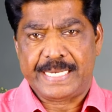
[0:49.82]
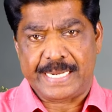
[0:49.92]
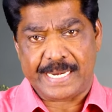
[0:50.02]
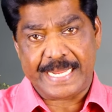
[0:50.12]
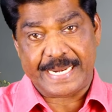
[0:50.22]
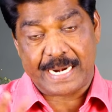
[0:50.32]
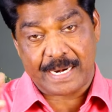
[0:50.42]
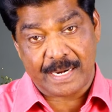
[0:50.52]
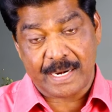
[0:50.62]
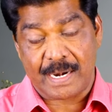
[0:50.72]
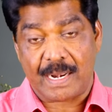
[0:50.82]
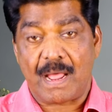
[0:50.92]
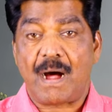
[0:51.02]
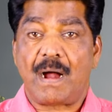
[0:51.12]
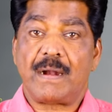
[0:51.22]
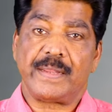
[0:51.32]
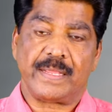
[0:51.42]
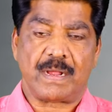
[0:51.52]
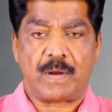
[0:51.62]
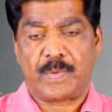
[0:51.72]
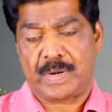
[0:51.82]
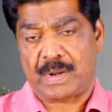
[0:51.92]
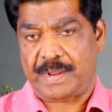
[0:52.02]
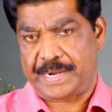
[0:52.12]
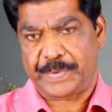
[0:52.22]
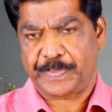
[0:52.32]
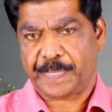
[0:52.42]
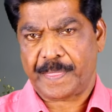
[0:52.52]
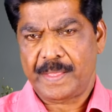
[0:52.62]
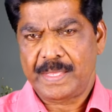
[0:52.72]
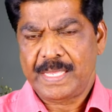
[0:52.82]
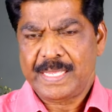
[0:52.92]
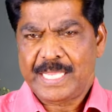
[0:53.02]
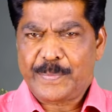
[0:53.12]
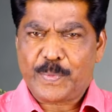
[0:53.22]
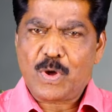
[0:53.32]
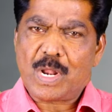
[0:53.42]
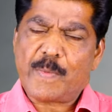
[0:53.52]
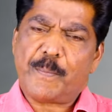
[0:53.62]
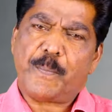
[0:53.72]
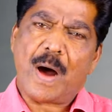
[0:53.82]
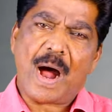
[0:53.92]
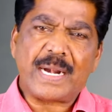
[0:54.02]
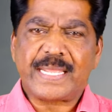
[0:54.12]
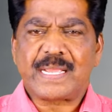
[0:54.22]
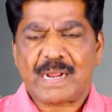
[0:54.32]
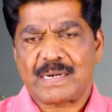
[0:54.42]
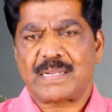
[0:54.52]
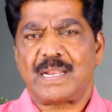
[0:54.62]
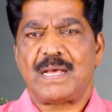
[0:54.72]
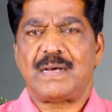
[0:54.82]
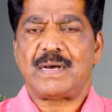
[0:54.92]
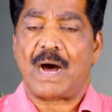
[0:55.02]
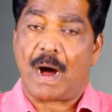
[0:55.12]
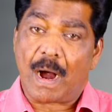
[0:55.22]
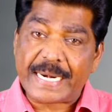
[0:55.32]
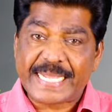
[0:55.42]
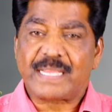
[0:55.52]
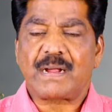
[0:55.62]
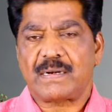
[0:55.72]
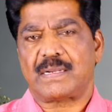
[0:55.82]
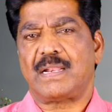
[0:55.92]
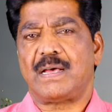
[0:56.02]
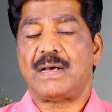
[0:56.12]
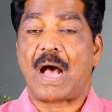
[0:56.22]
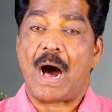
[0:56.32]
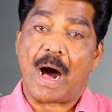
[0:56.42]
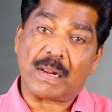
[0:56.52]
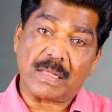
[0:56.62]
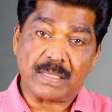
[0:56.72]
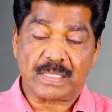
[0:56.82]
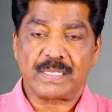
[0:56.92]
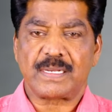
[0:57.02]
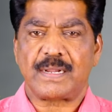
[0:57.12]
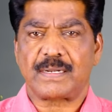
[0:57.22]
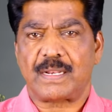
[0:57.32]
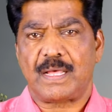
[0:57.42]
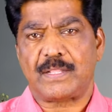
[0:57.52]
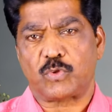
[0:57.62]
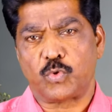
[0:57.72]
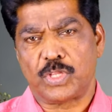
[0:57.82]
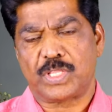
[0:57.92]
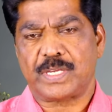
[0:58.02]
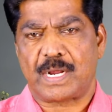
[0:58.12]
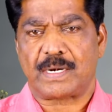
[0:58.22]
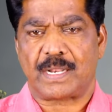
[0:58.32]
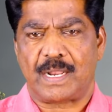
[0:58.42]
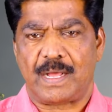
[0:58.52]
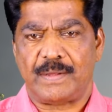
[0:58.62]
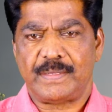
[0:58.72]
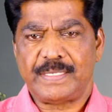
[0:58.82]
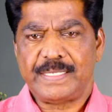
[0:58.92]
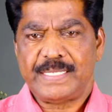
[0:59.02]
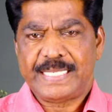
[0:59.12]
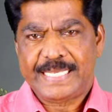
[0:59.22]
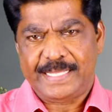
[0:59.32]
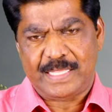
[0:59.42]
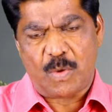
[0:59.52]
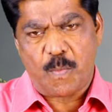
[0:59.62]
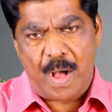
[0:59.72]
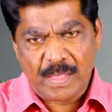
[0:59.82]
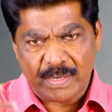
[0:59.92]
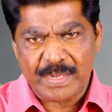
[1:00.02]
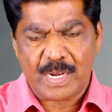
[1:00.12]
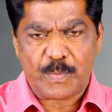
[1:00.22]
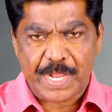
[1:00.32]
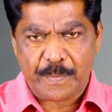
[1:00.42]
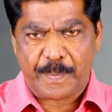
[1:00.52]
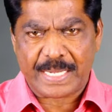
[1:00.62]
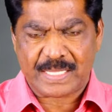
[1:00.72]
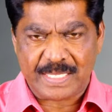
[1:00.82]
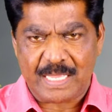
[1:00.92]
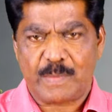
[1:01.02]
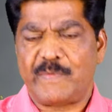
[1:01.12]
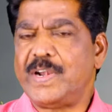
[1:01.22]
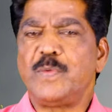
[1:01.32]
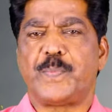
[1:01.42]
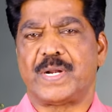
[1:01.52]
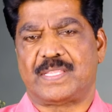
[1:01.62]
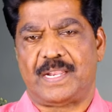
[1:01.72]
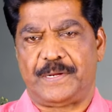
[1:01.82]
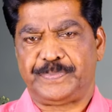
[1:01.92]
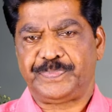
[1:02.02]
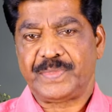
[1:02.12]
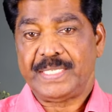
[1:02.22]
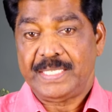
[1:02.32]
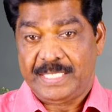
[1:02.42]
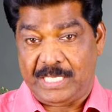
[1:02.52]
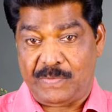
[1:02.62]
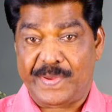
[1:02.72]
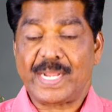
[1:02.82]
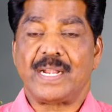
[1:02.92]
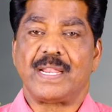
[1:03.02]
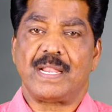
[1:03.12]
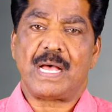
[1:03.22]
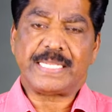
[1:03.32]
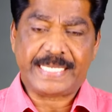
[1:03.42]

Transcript: நிறைய நடனங்களெல்லாம் ஆடி காட்டுறாங்க இப்போது நம்ம பாடி காட்டலாம் ஆடி காட்டலாம் ஆராதித்து காட்டலாம் துதித்து காட்டலாம் இந்த மாதிரியும் நம்முடைய பக்தியை நம்ம வெளிப்படுத்தலாம் இவைகளெல்லாம்